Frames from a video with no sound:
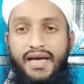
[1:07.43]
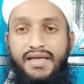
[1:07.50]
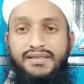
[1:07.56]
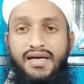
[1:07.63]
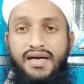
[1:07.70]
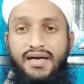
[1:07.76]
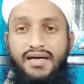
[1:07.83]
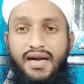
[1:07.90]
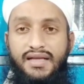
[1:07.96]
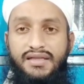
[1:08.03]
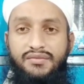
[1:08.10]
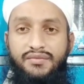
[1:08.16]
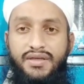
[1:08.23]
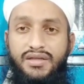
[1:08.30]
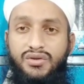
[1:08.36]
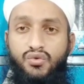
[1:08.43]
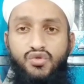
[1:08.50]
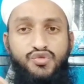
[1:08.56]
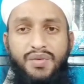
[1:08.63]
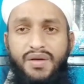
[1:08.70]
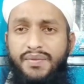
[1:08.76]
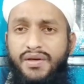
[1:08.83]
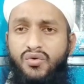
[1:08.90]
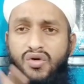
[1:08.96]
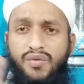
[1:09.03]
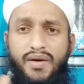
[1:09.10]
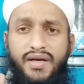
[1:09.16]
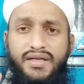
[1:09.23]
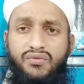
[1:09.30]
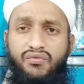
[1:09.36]
ऐसा अगर आदमी है तो उस पर भी
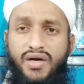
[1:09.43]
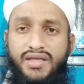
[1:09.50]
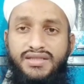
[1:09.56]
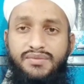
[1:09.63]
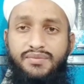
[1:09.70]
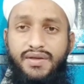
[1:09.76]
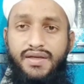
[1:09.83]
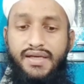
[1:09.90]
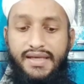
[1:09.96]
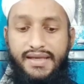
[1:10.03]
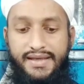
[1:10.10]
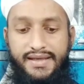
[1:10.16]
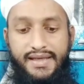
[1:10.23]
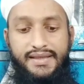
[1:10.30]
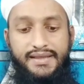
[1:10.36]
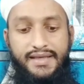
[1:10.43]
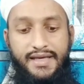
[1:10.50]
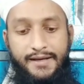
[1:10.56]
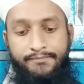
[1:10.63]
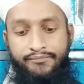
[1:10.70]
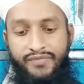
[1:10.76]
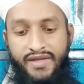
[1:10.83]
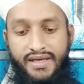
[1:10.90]
कुर्बानी वाजिब नहीं है